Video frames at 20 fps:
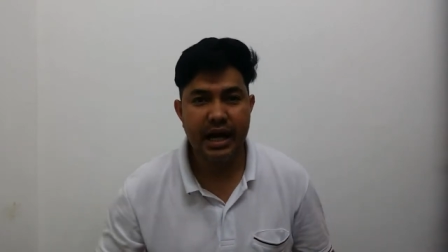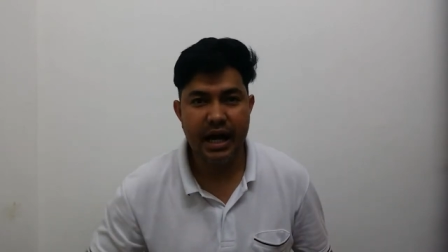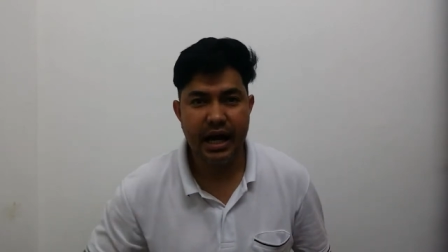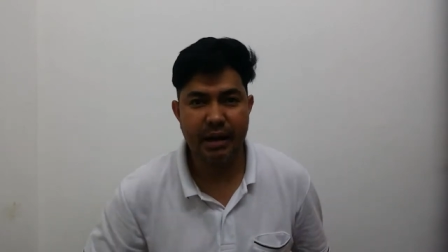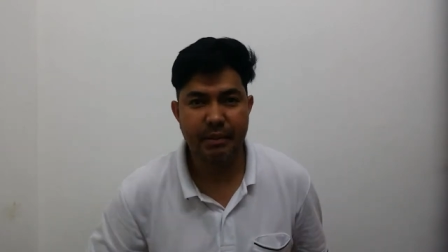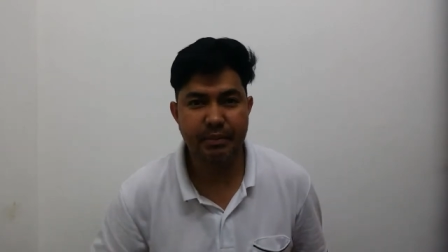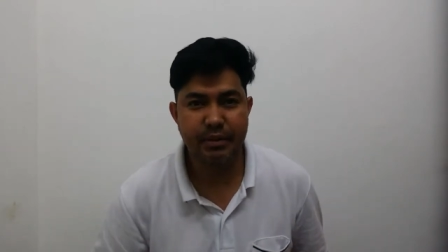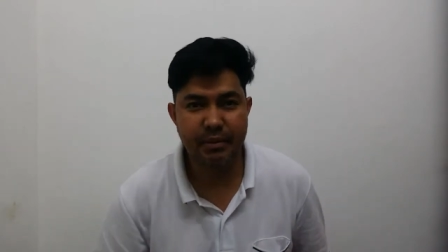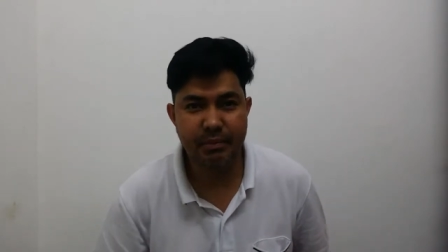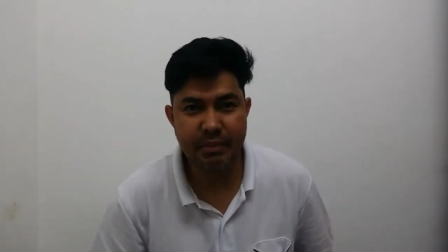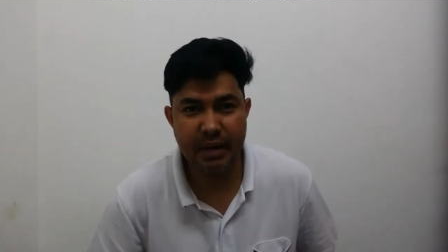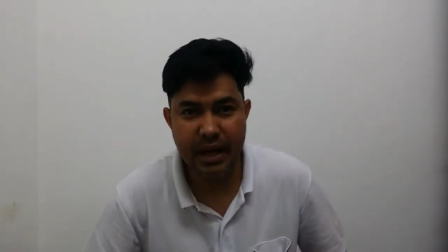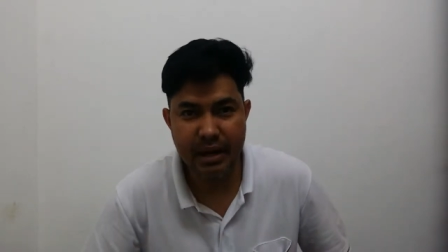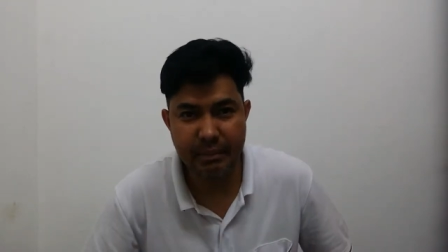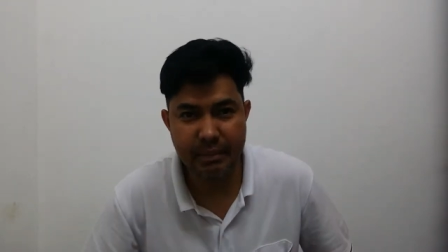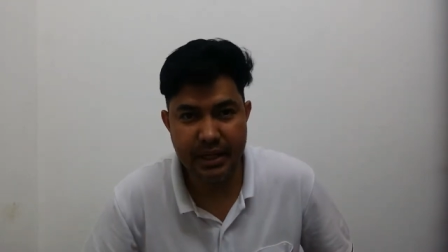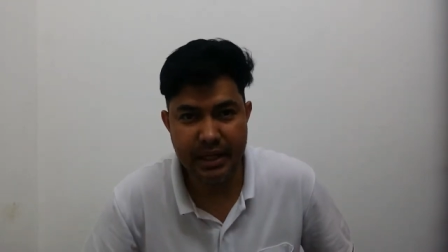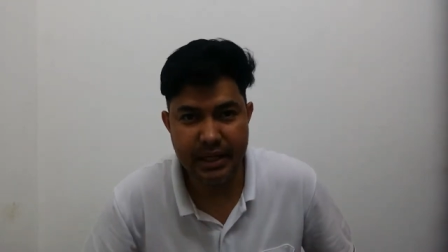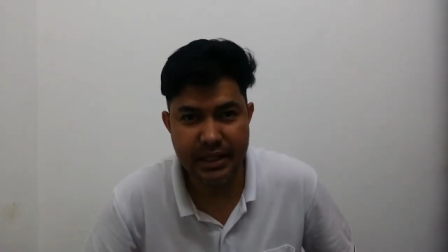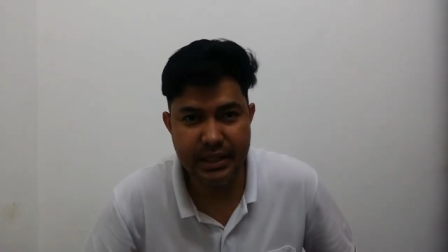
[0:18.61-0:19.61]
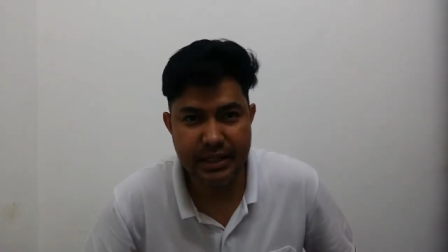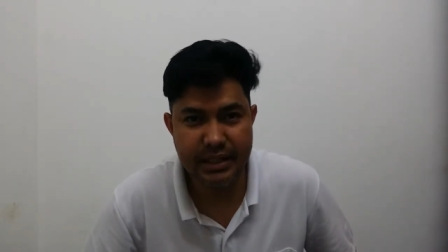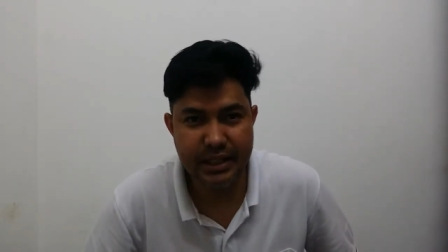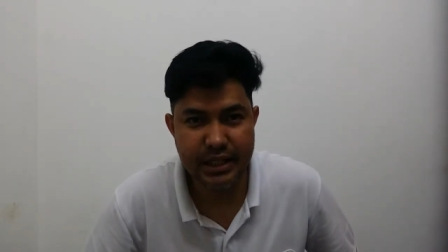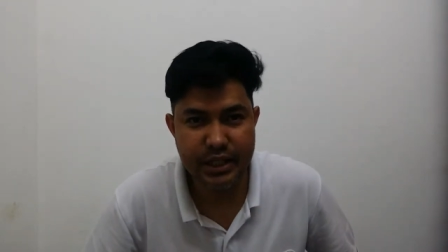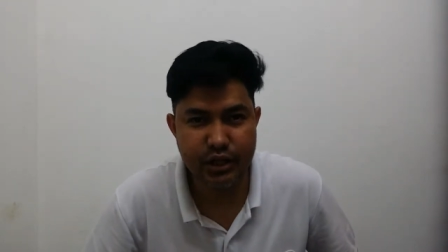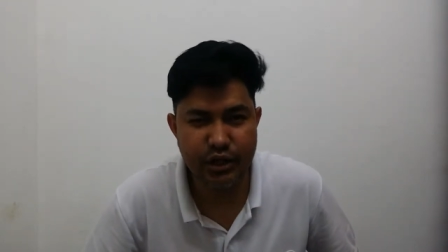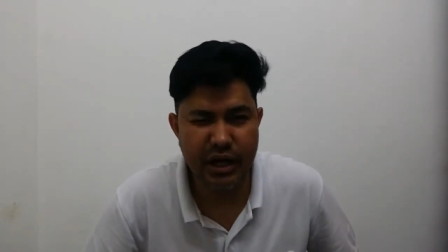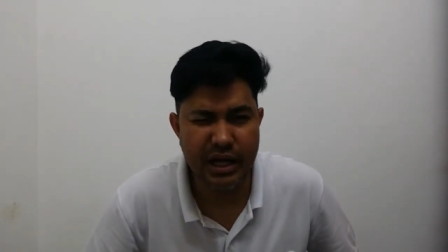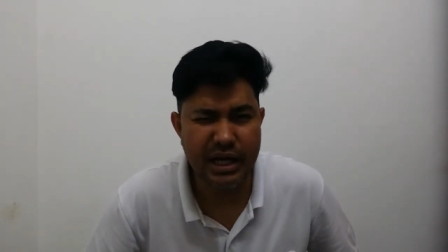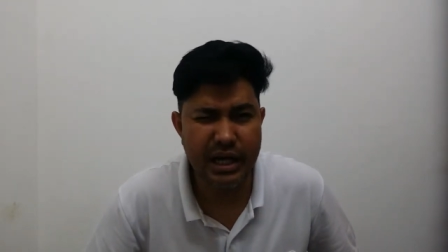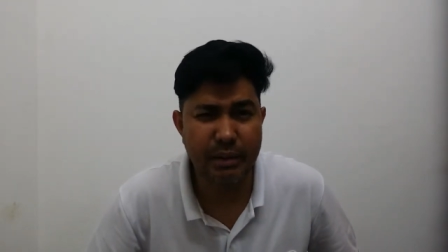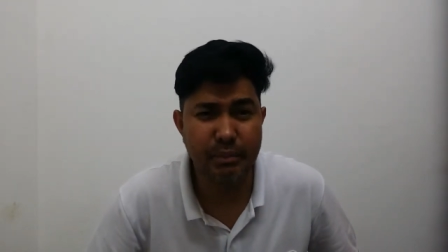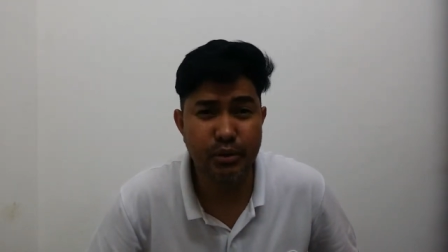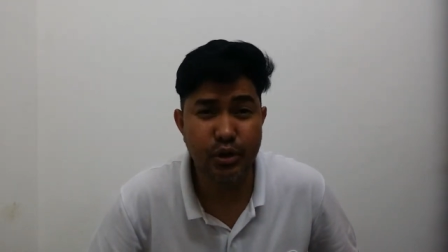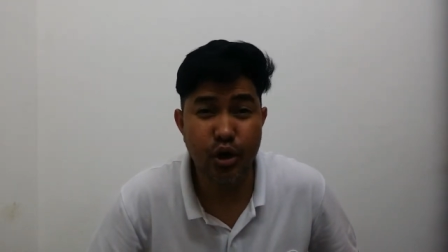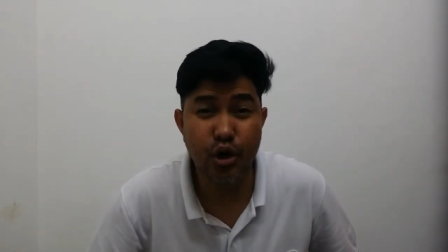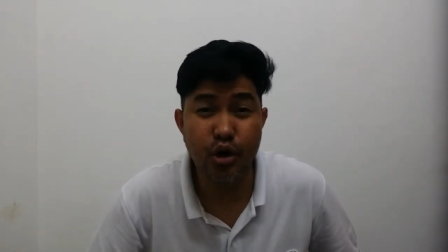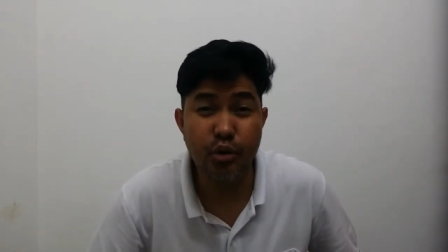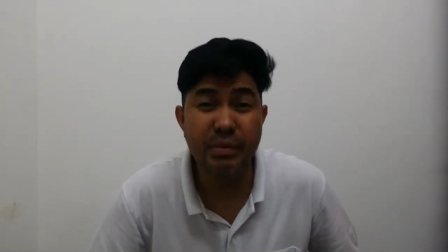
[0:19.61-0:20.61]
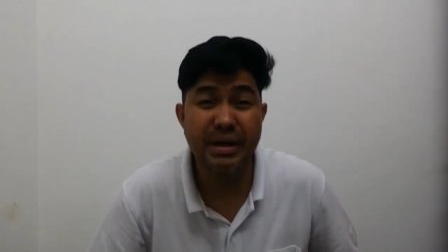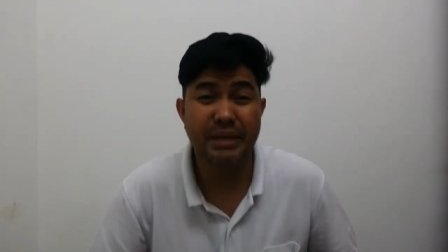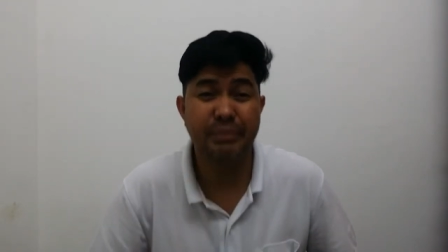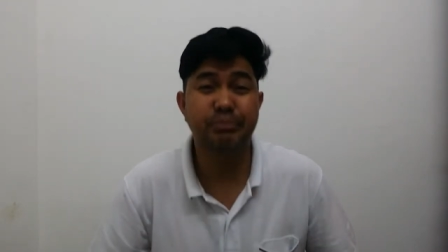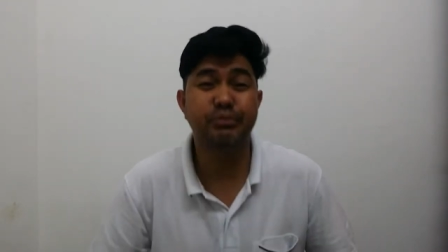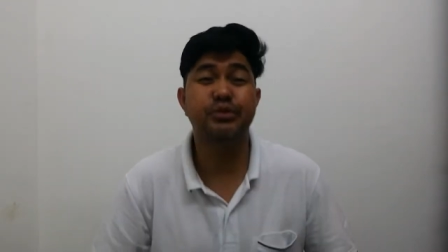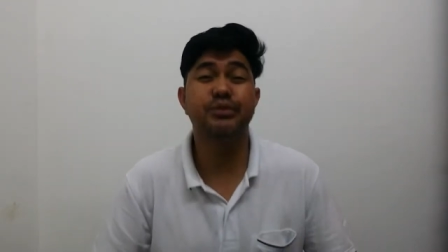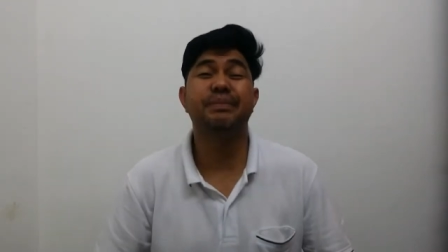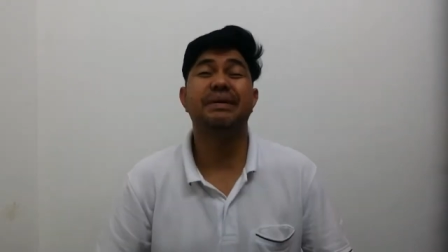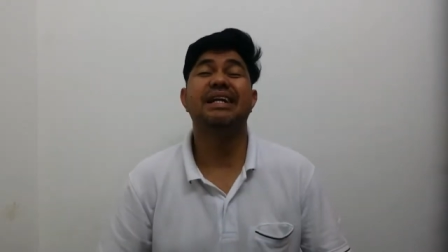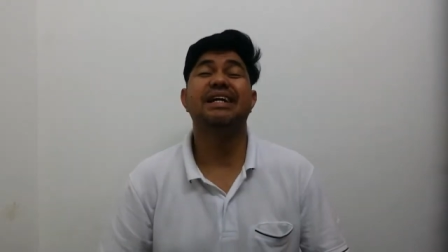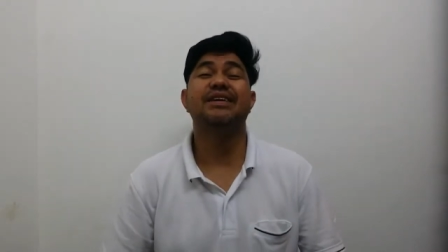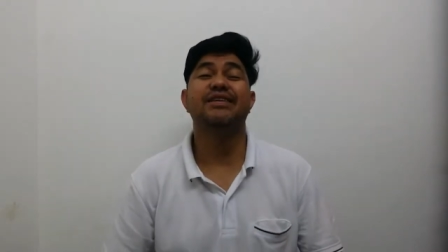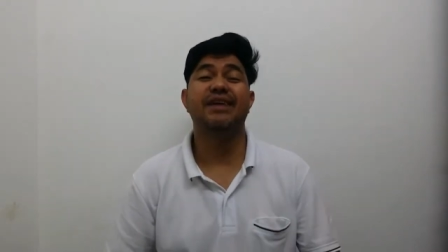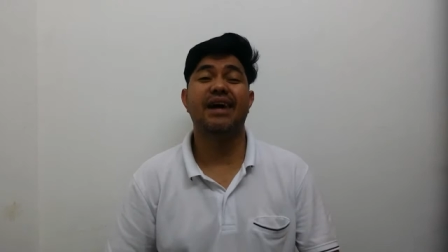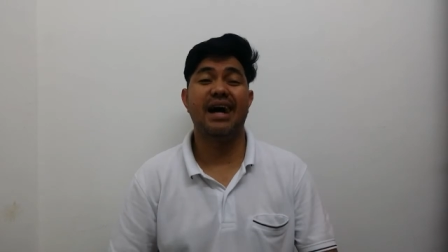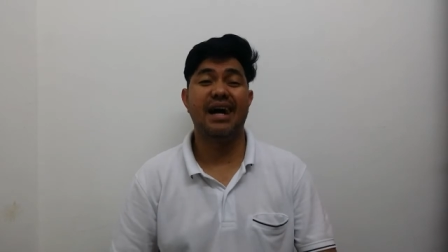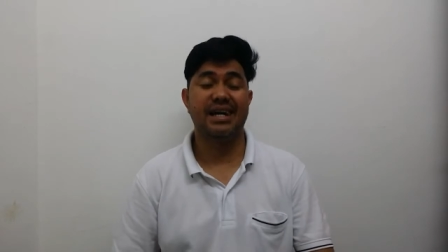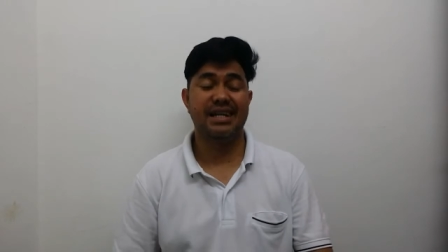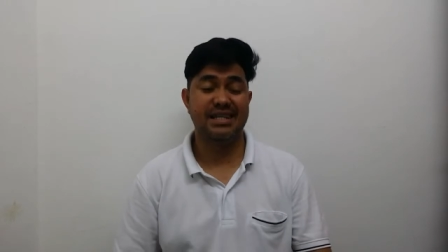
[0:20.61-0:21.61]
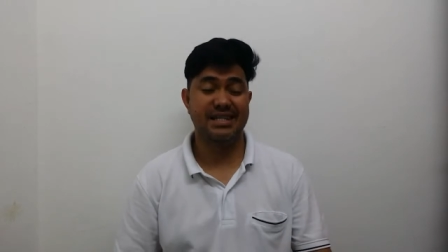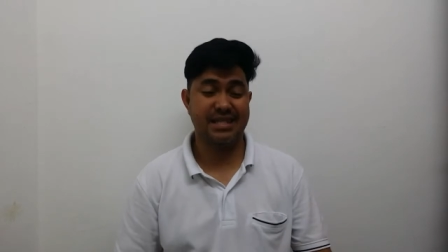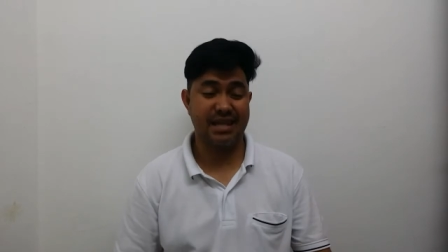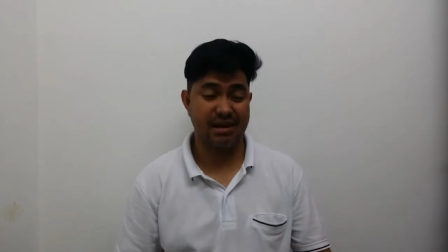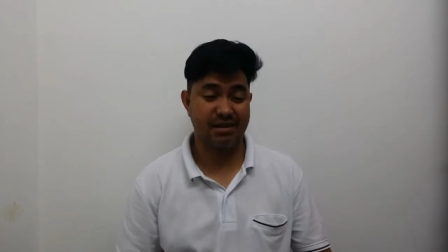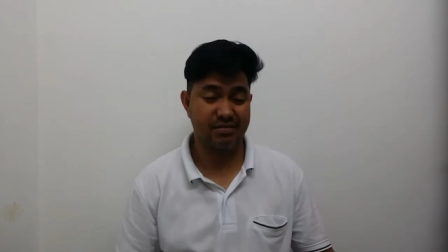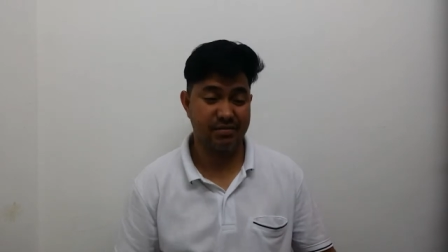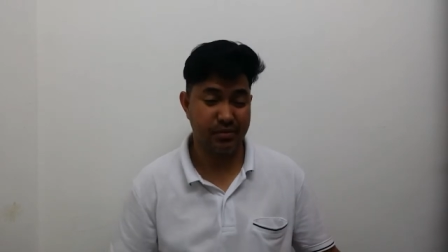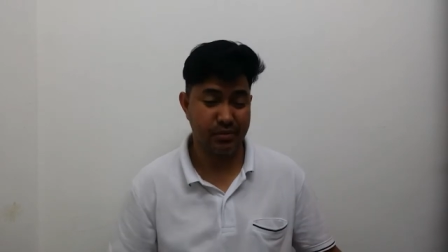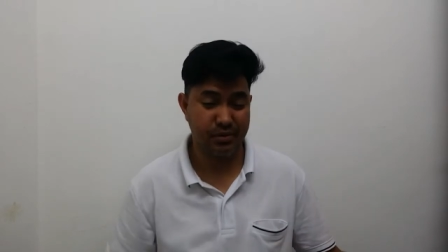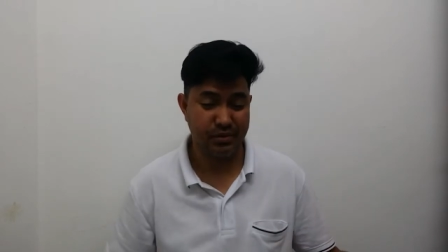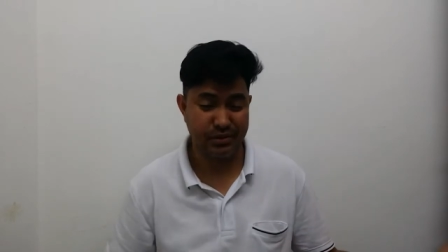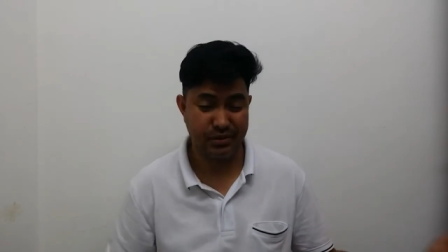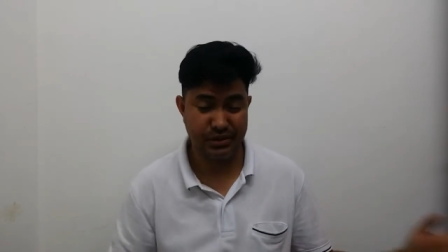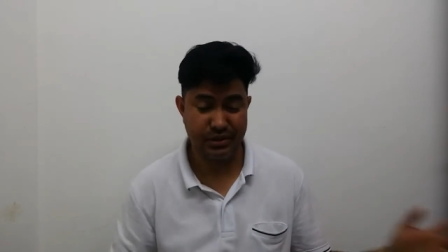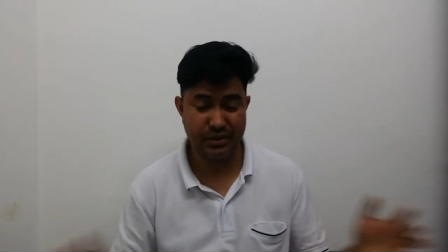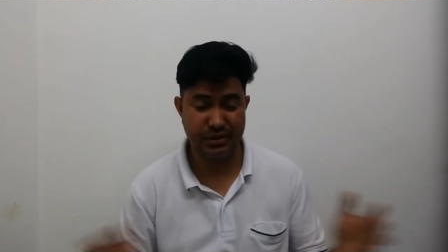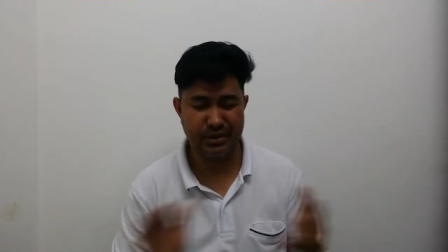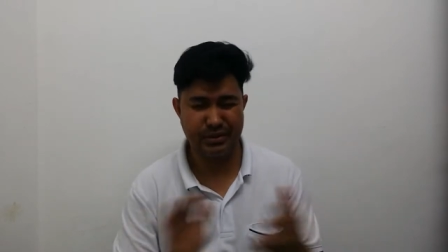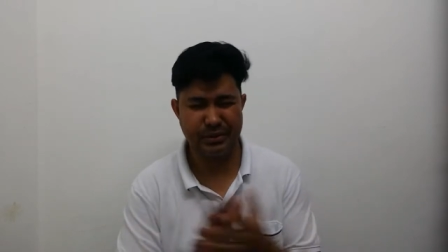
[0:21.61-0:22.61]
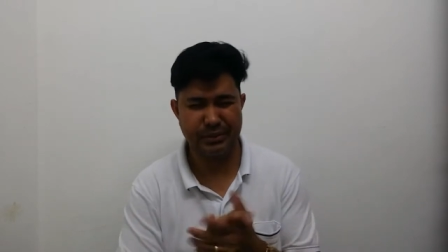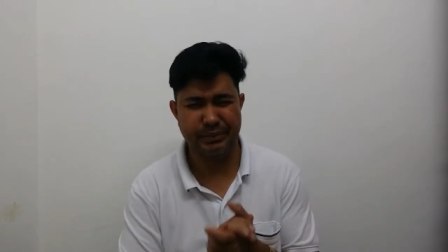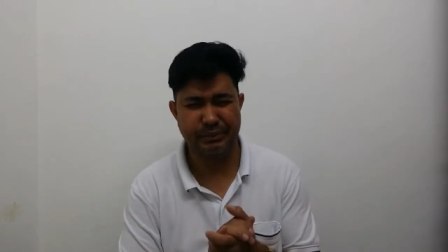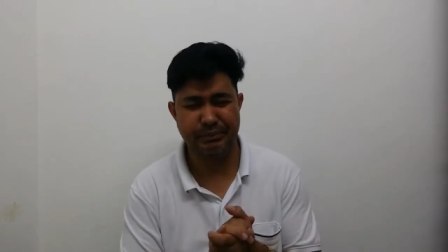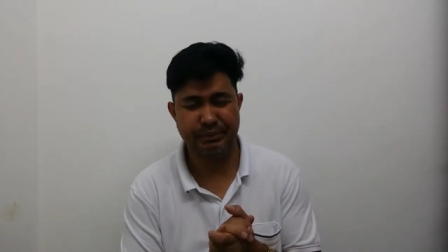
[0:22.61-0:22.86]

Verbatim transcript: Ang problema, hindi ko alam, lobat po pala yung aking cellphone. So,